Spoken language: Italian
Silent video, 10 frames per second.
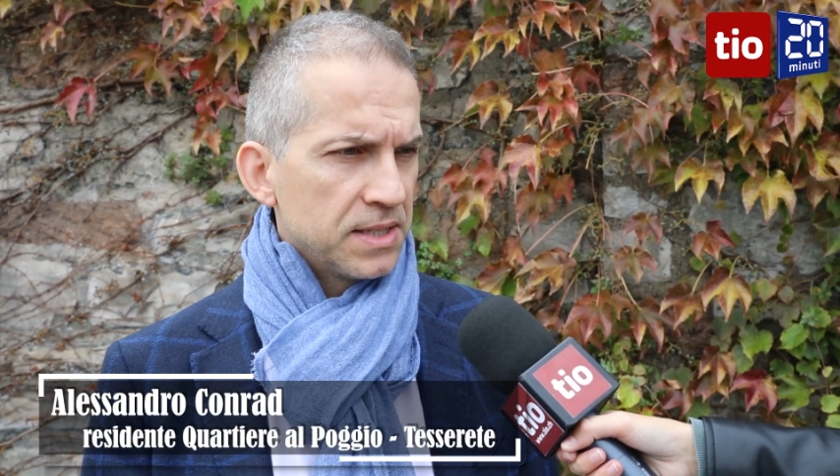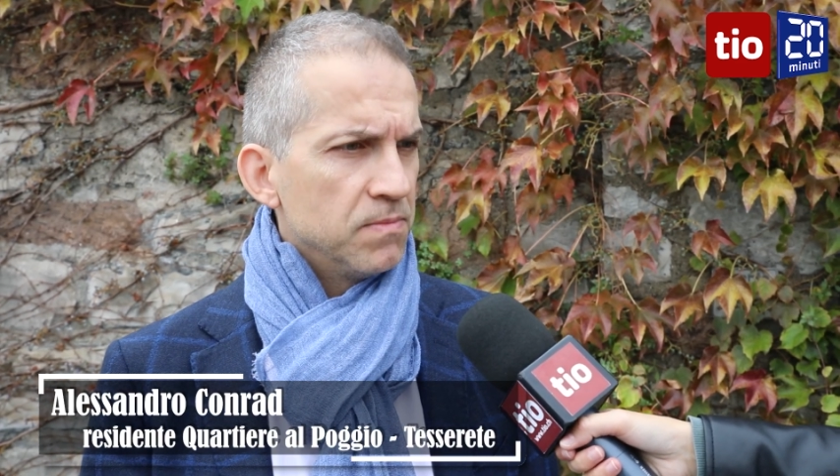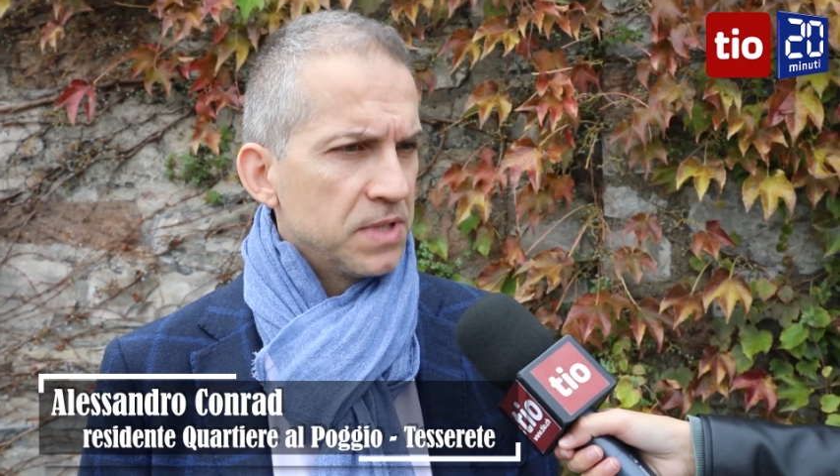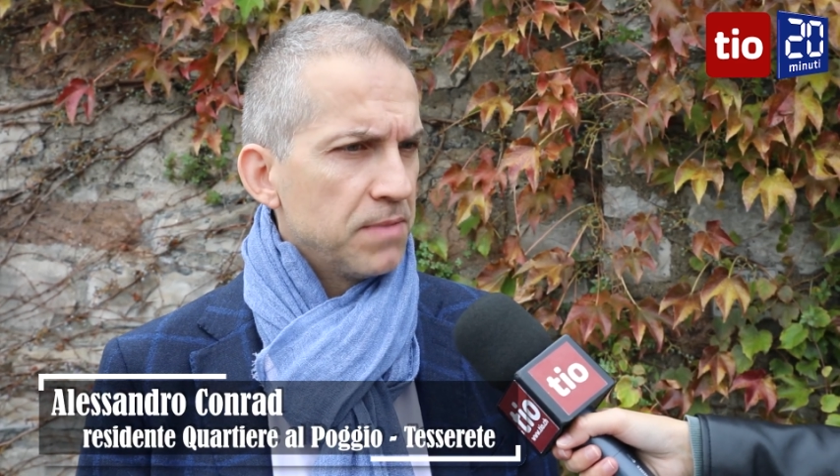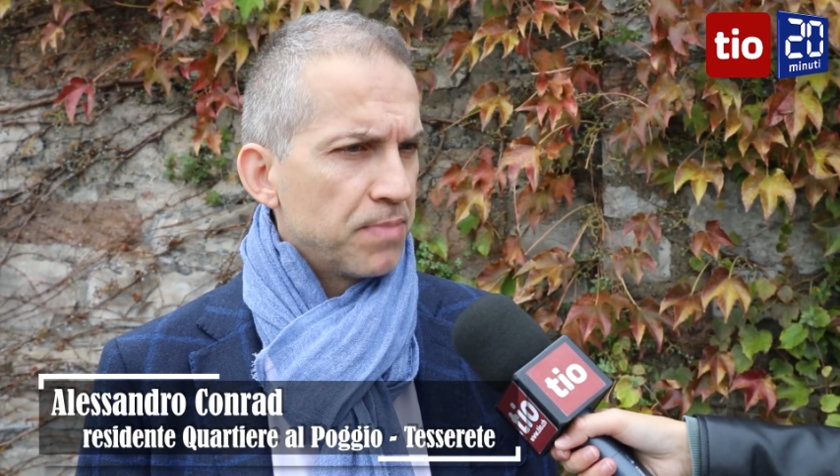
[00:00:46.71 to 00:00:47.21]

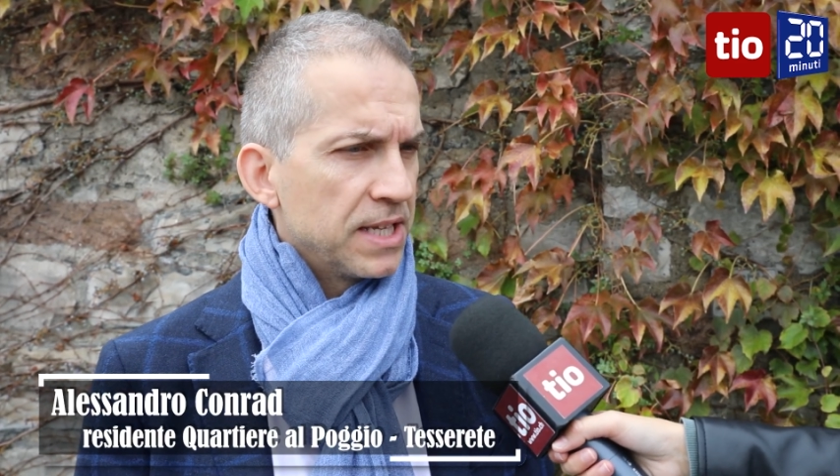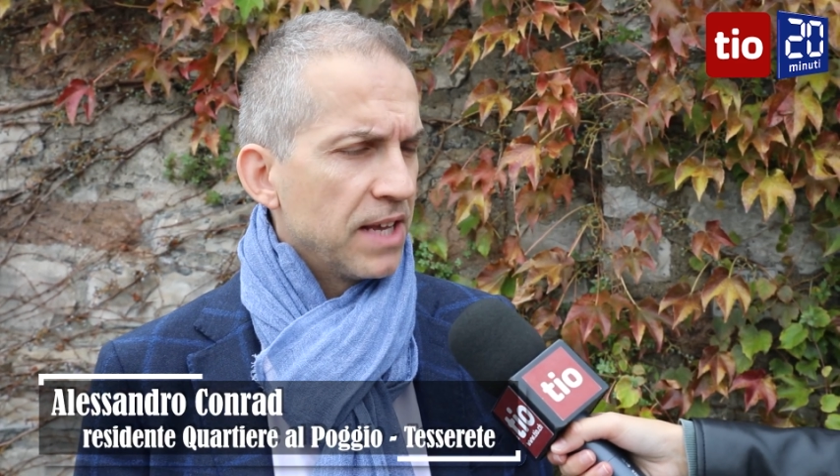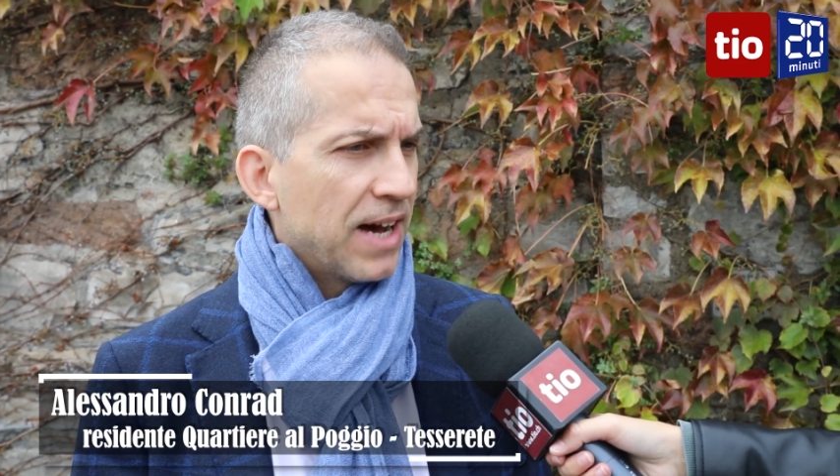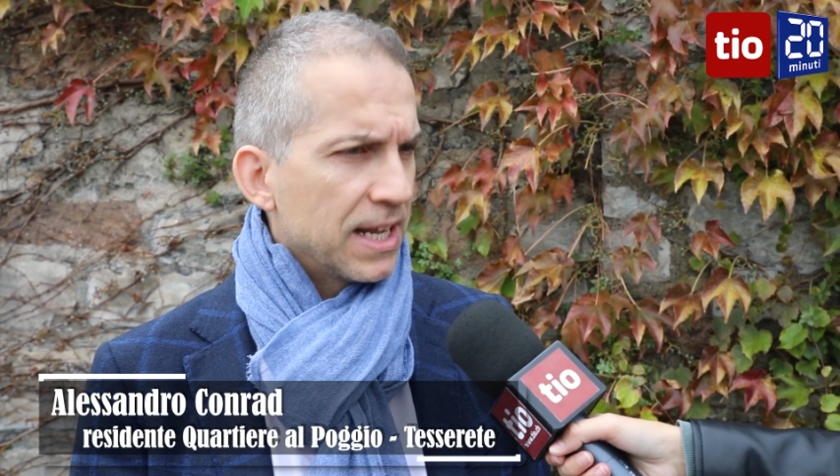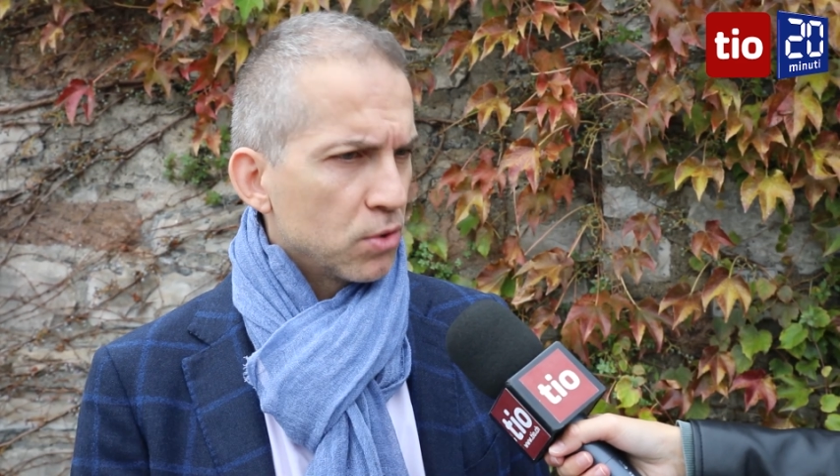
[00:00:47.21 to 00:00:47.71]
si
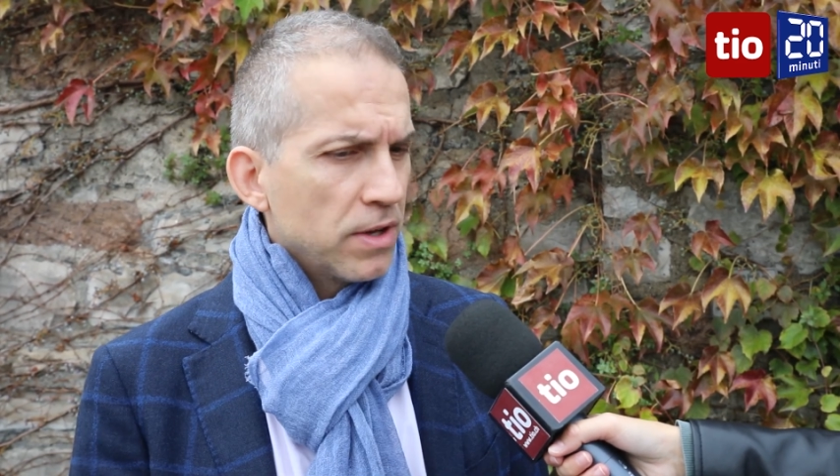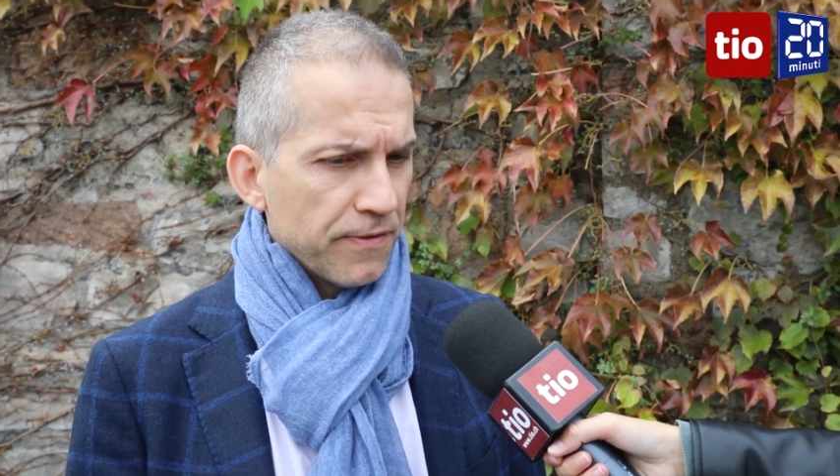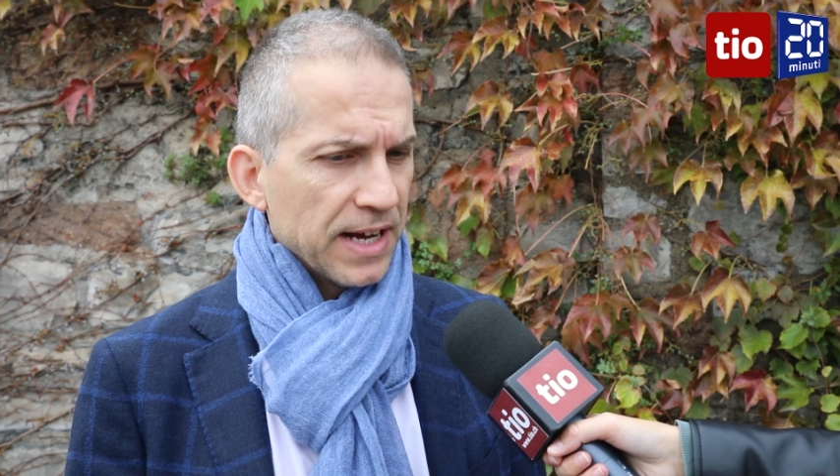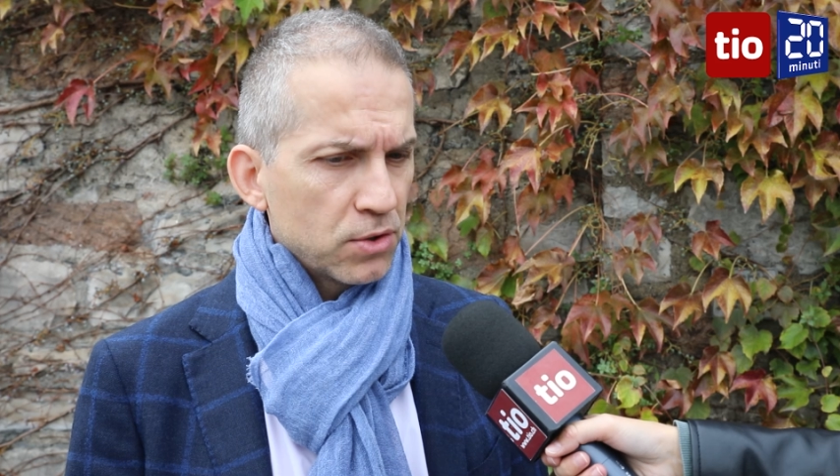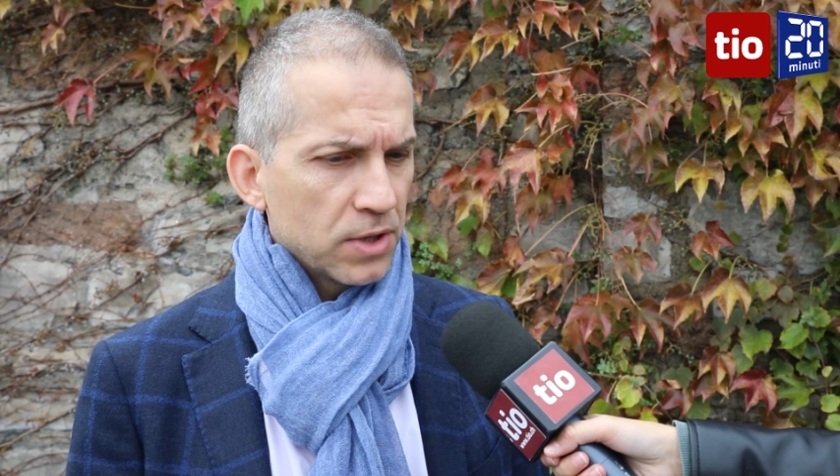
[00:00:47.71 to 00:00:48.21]
prendeva atto del
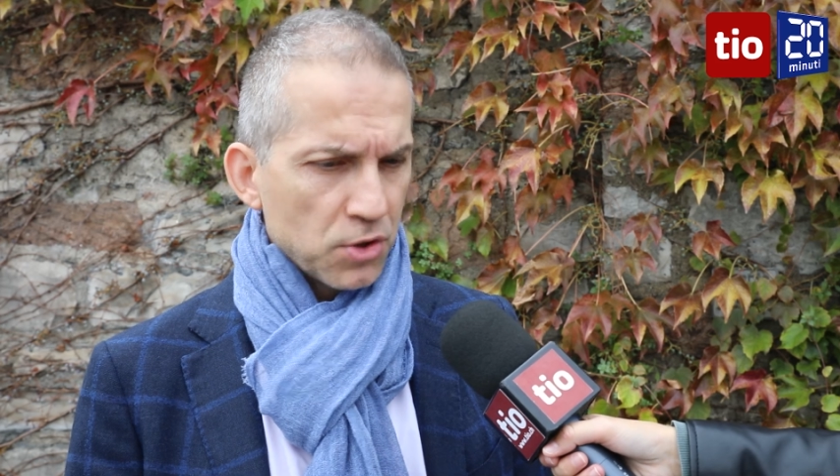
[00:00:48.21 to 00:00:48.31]
fatto che